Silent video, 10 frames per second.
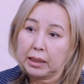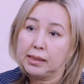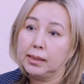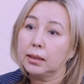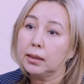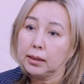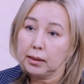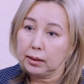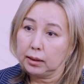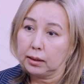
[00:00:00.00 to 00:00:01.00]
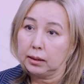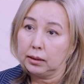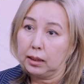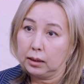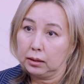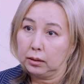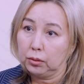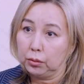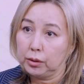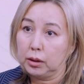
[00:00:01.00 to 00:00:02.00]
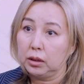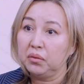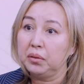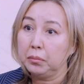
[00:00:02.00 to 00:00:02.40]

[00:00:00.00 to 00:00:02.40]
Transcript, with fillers: И закрытие таких данных, то есть это